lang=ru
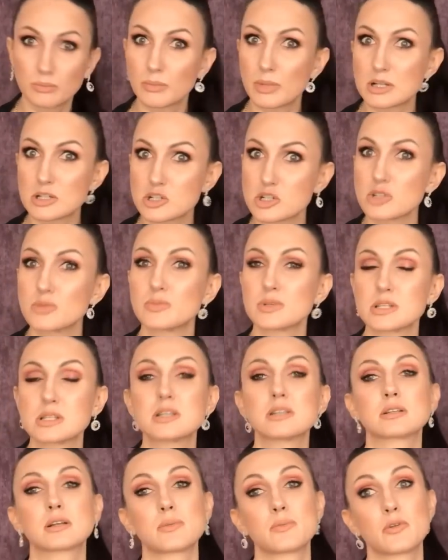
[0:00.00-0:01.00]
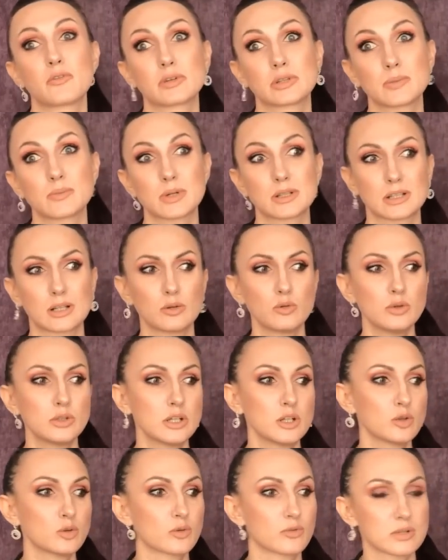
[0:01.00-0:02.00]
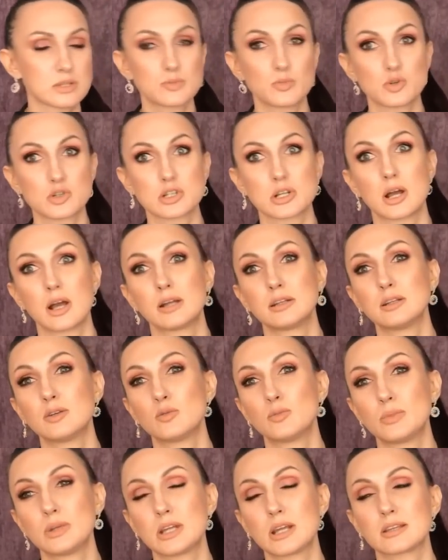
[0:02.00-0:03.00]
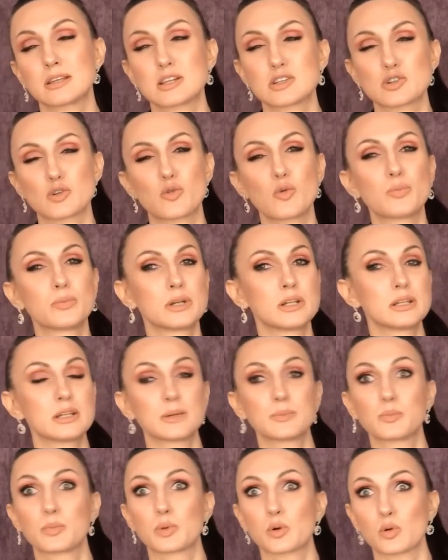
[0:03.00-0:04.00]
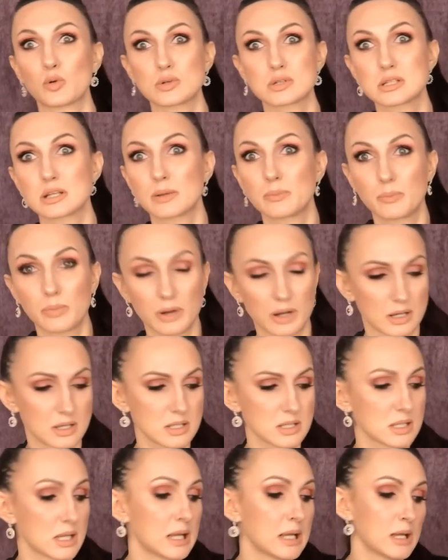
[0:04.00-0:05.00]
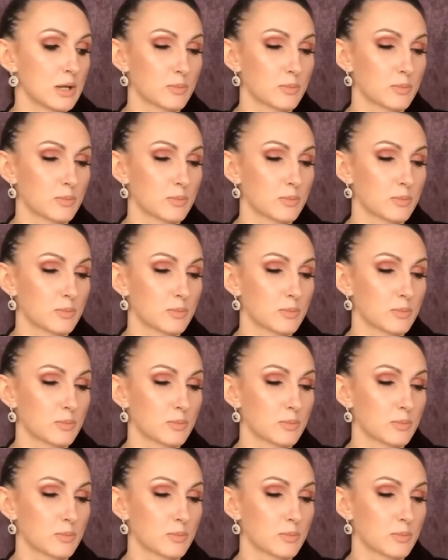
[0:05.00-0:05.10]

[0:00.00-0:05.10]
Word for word: большими скидками в этом каталоге, но, возможно, они у меня даже куплены про запас,